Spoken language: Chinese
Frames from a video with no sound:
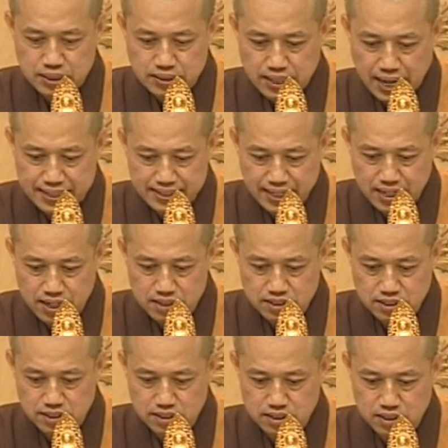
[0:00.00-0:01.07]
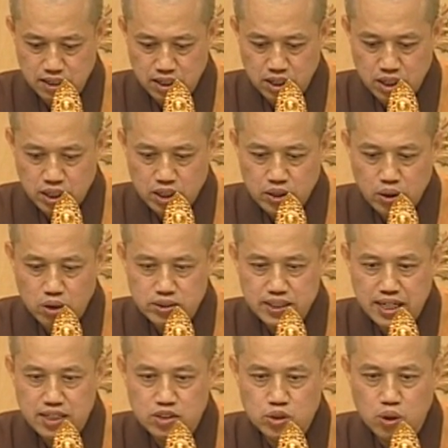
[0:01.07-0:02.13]
再看第二十，又
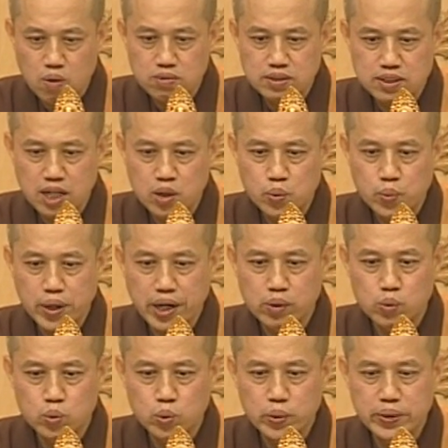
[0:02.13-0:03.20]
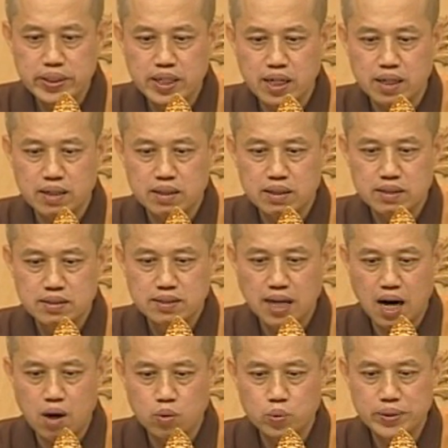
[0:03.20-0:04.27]
见众生为五欲乐
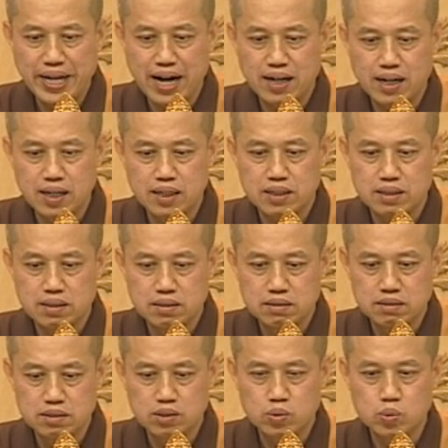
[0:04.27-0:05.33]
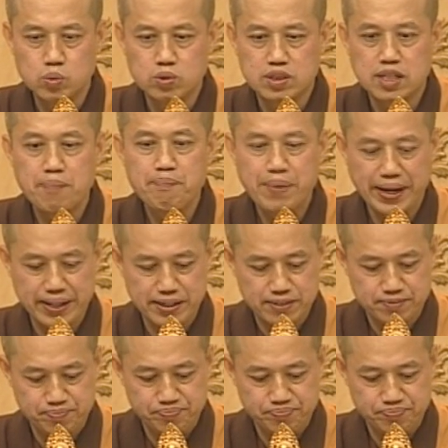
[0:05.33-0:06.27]
造无量恶。是故生悲。